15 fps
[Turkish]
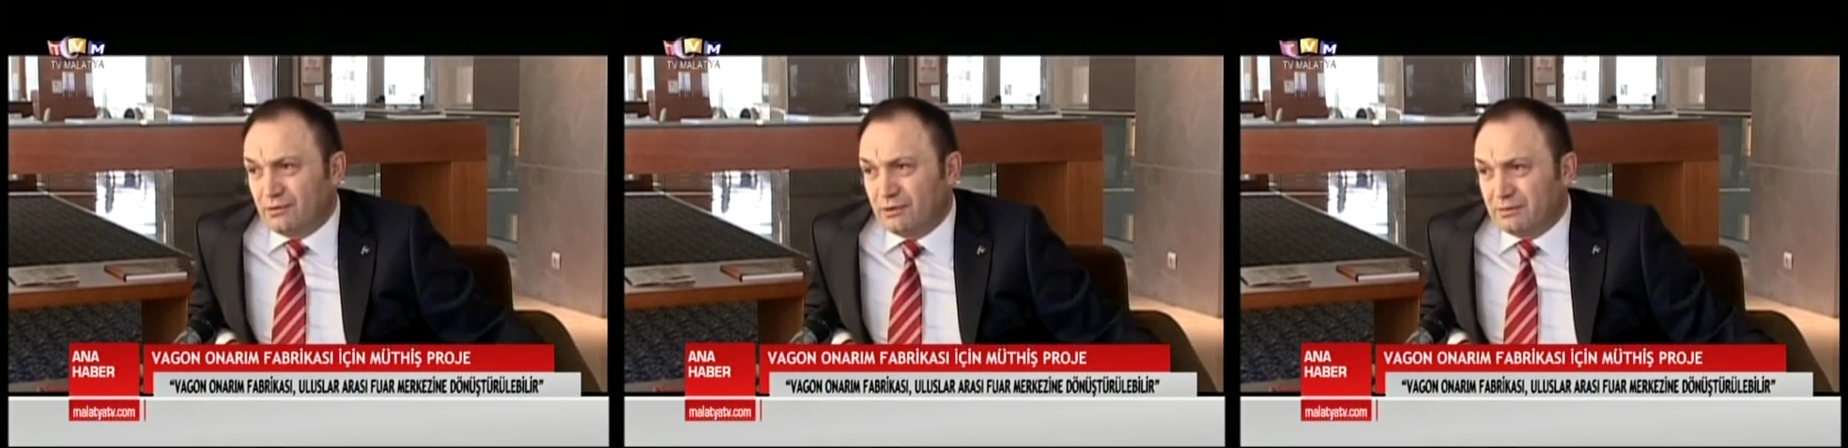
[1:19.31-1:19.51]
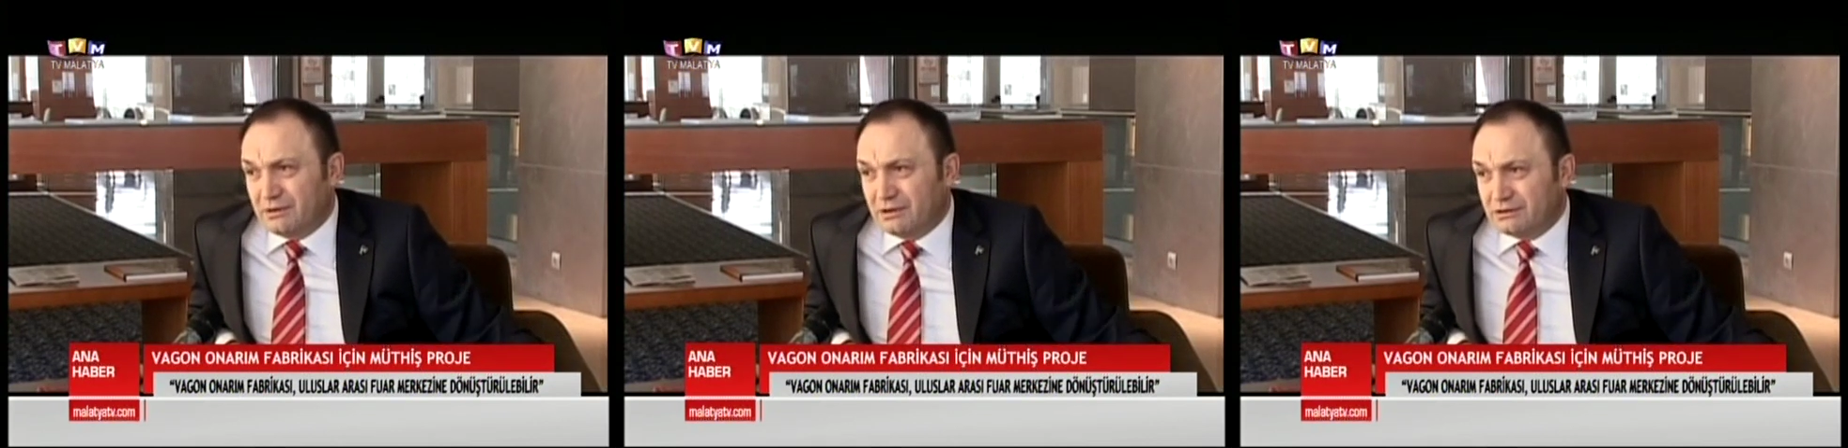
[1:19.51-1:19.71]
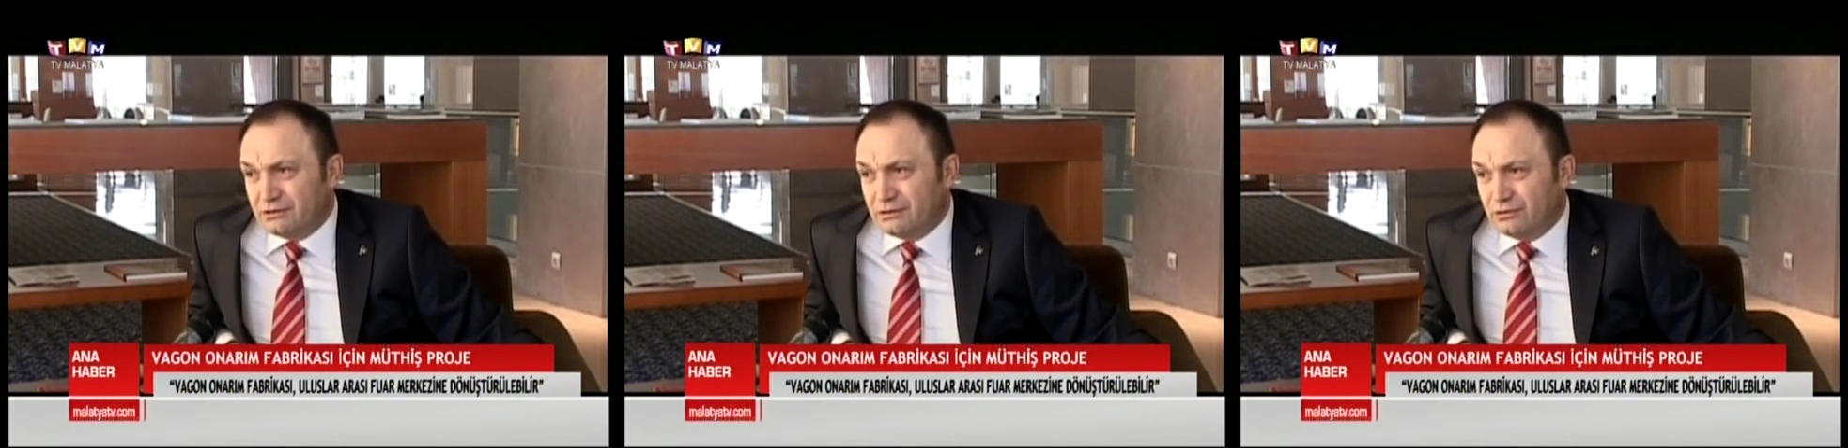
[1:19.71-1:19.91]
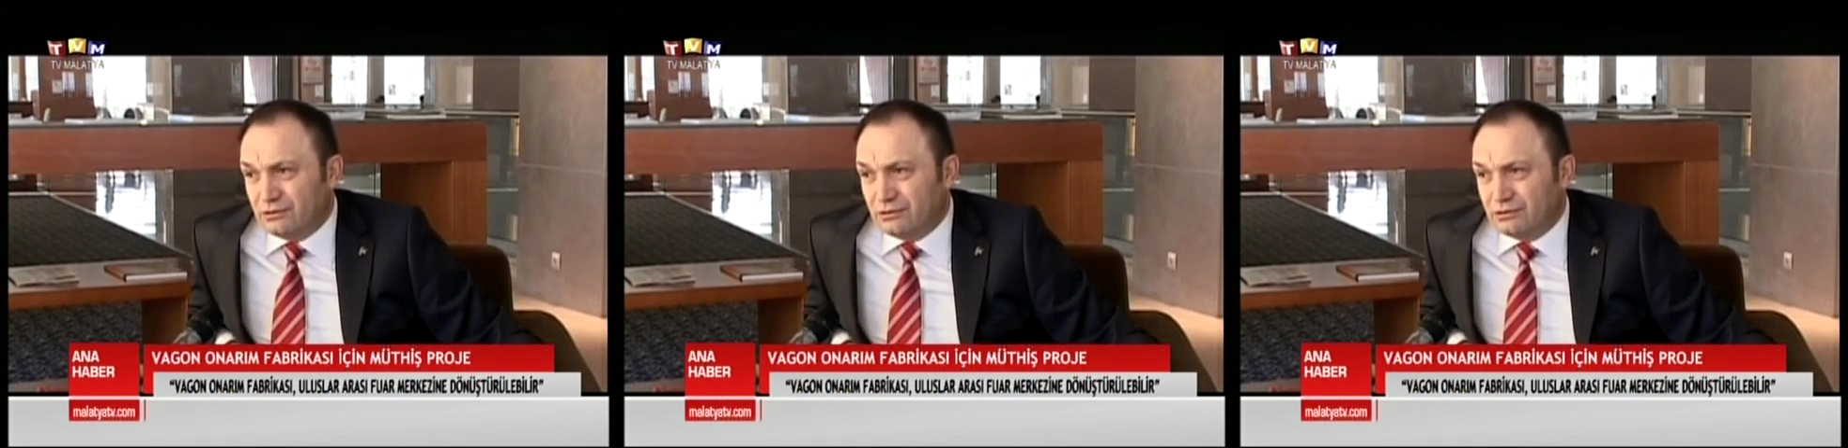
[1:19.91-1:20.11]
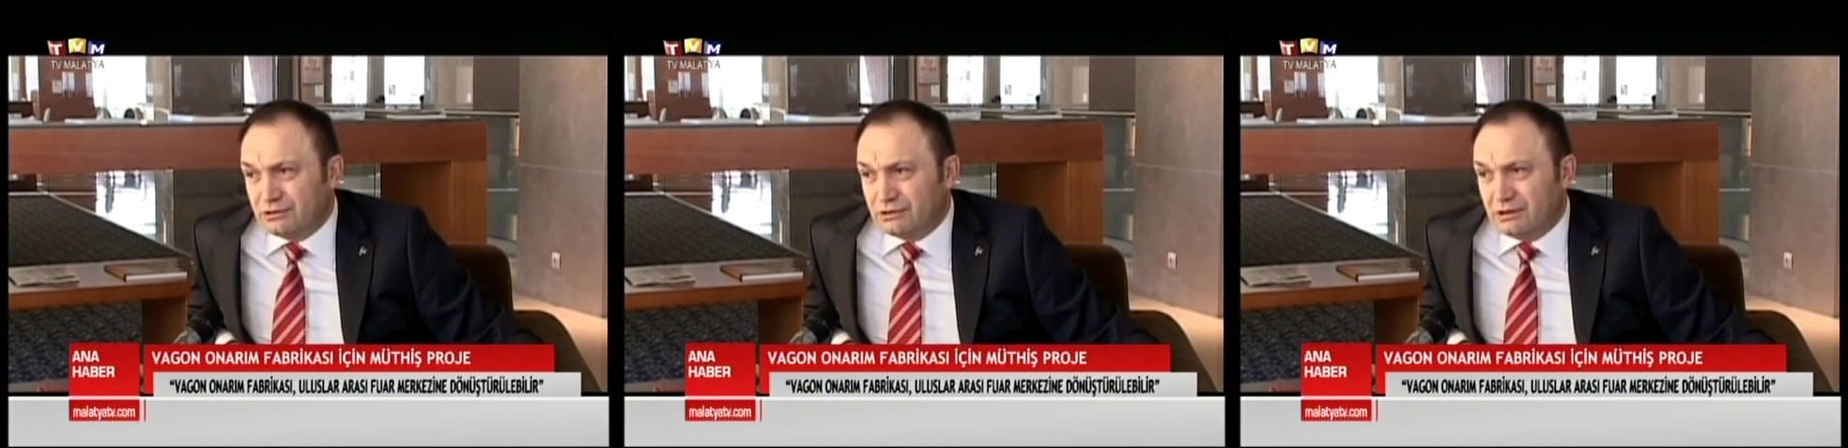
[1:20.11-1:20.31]
fabrikasını
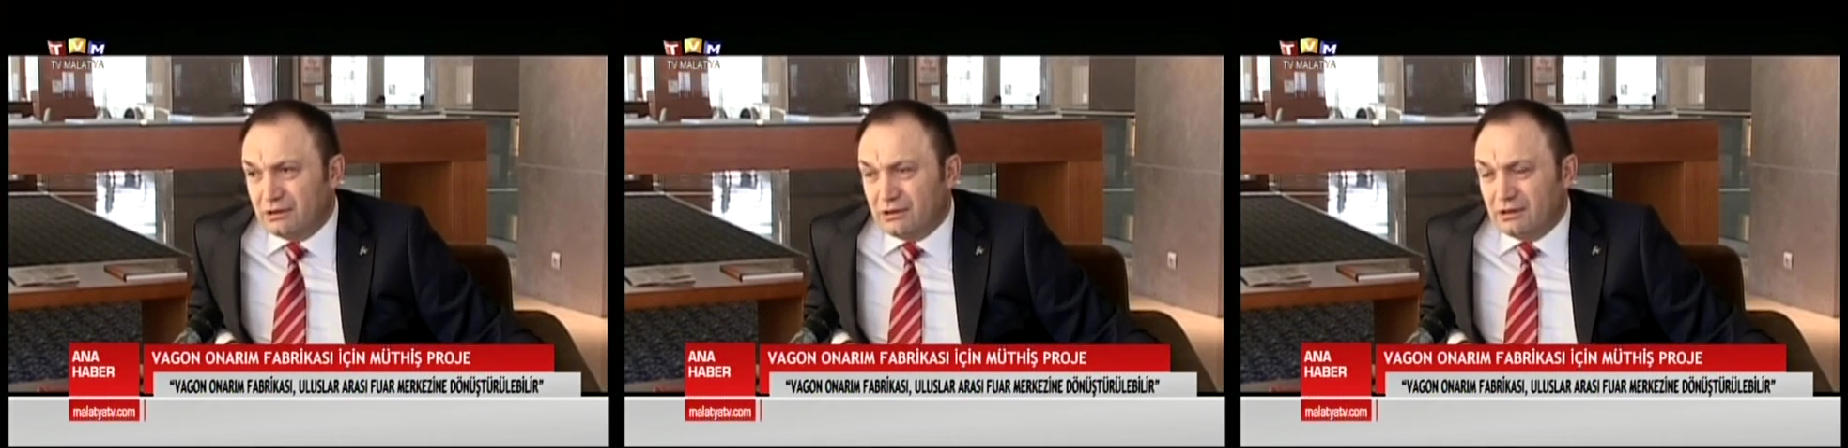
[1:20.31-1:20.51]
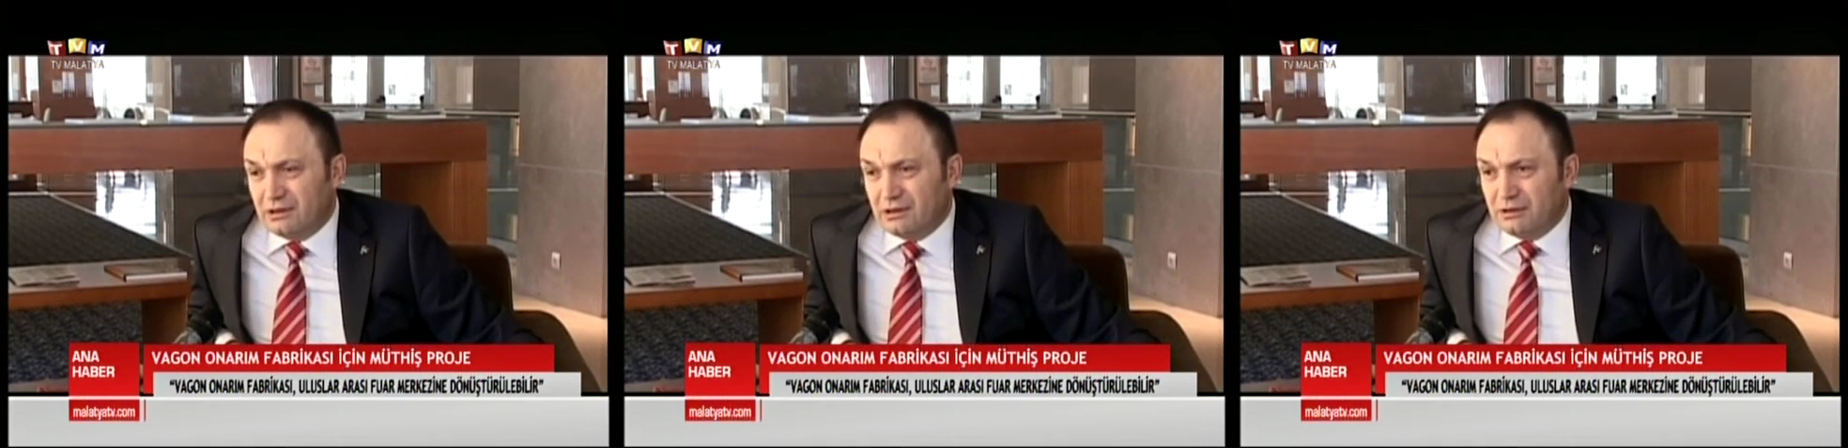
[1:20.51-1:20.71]
görünce.